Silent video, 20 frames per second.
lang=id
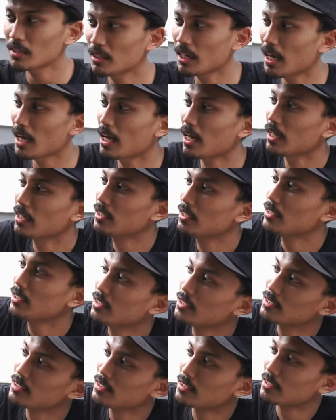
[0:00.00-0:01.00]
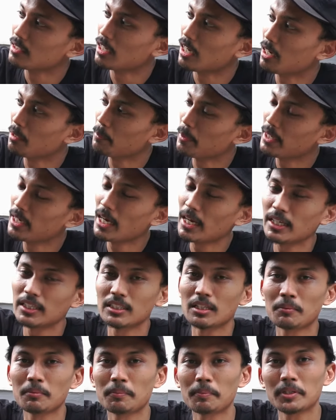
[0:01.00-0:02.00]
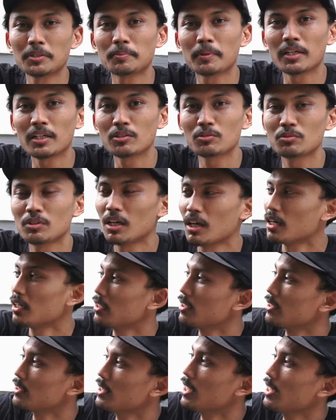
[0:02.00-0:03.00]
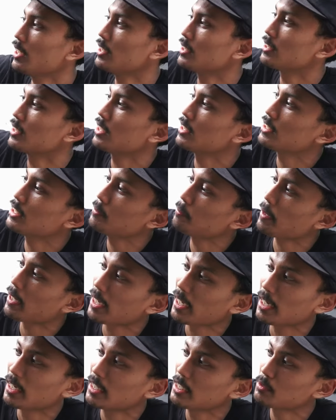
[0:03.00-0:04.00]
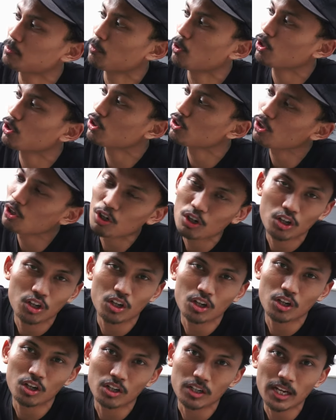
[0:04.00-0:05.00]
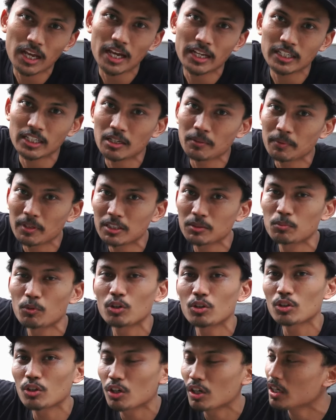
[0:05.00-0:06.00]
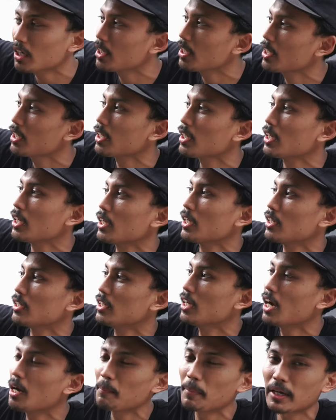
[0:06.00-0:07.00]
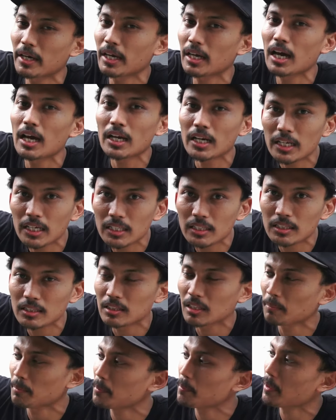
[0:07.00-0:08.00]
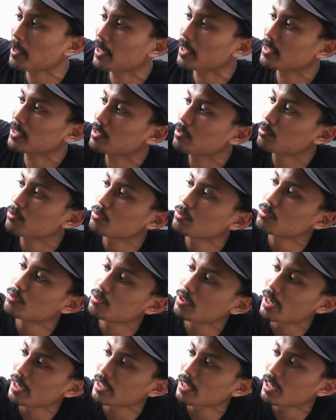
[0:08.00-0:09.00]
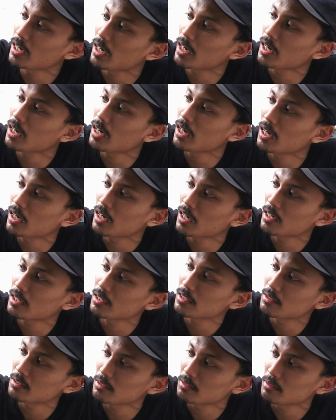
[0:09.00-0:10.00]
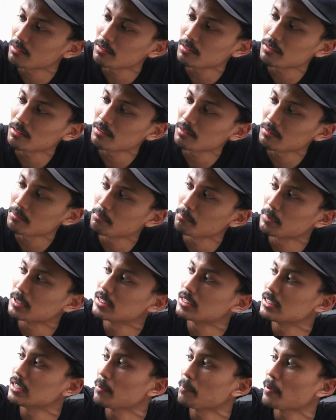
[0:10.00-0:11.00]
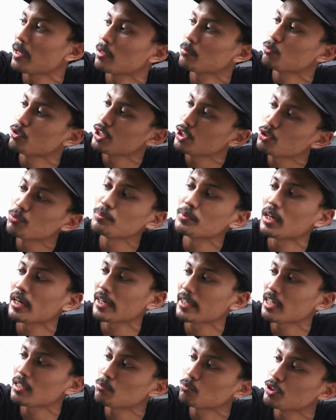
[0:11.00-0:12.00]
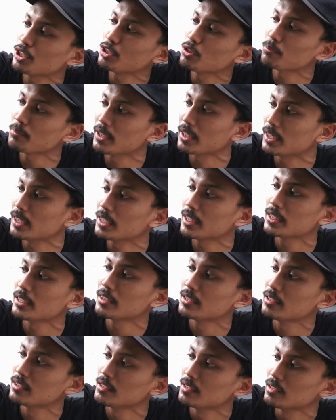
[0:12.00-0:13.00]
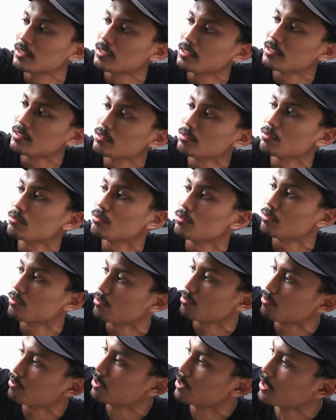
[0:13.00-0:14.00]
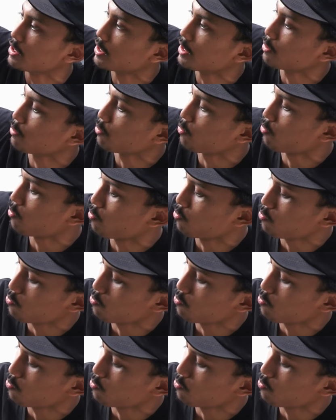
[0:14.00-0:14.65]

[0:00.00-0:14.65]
nah yang ngebedain nama PSPL juga dia listnya ini pakai list botol. Nah ini namanya list botol nih. Dia nggak pakai karet, tapi pakainya tuh kayak besi apa aluminium ya? Kayaknya aluminium deh ini. Tuh sini tuh.